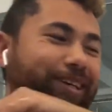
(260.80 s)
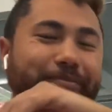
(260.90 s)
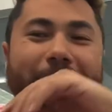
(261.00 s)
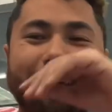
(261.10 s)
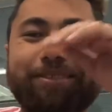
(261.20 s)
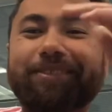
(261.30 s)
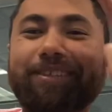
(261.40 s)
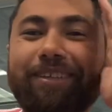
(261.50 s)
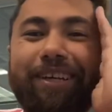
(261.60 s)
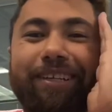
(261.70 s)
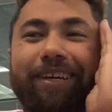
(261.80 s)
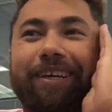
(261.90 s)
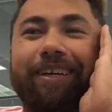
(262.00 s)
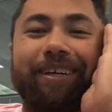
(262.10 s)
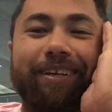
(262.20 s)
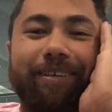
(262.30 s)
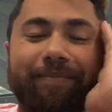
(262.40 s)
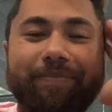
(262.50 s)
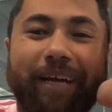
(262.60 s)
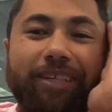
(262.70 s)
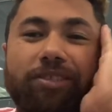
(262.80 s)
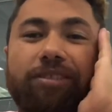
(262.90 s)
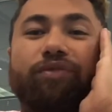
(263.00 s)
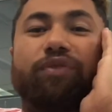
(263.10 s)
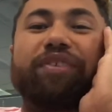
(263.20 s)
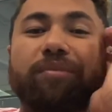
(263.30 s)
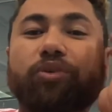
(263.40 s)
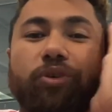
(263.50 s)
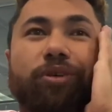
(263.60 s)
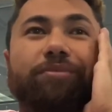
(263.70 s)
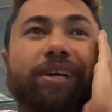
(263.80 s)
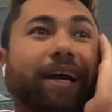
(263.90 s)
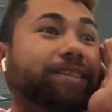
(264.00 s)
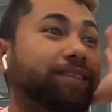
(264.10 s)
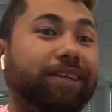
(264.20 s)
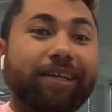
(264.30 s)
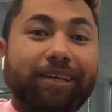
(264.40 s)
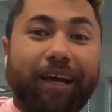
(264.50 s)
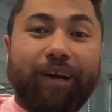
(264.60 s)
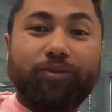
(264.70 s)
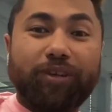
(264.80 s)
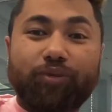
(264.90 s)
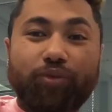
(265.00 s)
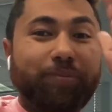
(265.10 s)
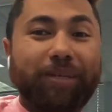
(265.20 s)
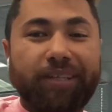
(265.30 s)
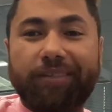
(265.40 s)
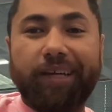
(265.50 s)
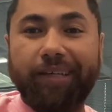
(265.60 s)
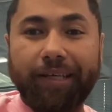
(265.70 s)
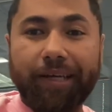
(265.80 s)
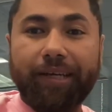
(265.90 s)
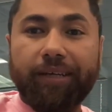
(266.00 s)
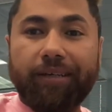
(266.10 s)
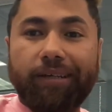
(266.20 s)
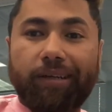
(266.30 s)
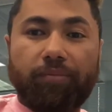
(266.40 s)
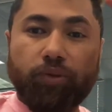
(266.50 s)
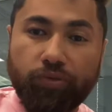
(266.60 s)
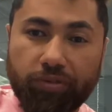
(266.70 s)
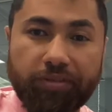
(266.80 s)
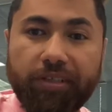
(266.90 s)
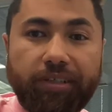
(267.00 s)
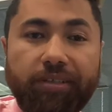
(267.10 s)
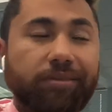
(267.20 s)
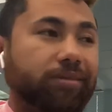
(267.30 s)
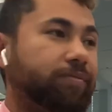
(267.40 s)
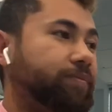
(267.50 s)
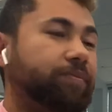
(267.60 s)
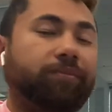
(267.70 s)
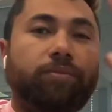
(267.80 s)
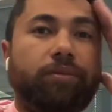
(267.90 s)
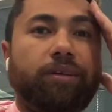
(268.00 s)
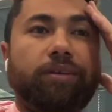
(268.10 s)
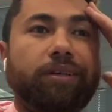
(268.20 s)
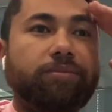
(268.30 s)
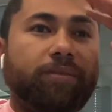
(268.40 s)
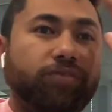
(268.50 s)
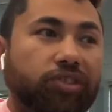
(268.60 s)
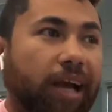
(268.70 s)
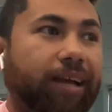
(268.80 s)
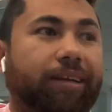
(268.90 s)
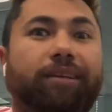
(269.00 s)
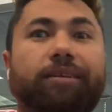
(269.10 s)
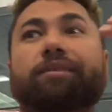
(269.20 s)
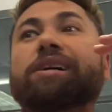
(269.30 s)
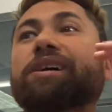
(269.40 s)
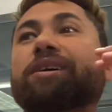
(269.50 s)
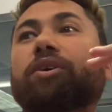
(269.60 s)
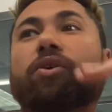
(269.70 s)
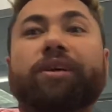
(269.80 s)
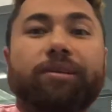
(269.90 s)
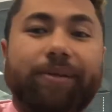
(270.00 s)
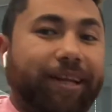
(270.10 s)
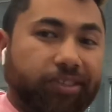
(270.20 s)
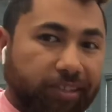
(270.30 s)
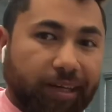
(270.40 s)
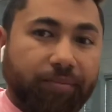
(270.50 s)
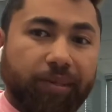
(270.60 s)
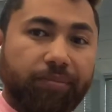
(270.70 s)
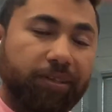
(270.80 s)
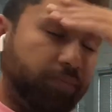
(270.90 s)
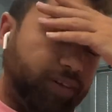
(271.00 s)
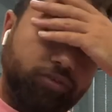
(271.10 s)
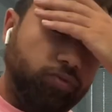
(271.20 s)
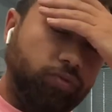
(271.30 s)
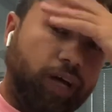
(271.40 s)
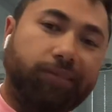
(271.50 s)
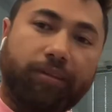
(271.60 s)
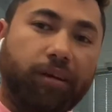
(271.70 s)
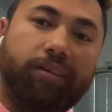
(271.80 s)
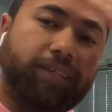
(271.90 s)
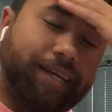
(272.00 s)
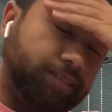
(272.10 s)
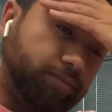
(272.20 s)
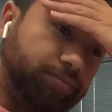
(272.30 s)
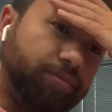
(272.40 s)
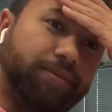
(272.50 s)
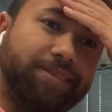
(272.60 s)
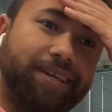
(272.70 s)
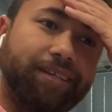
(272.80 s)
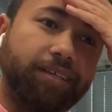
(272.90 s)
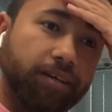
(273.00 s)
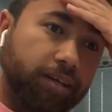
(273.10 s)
بحس ان احنا عايشين في فيلم رعب يعني او الكون بينتهي الموضوع سيريس الناس مفيش اكل قريب انا هشتغل من البيت برضو هضطر يعني مش بمزاجي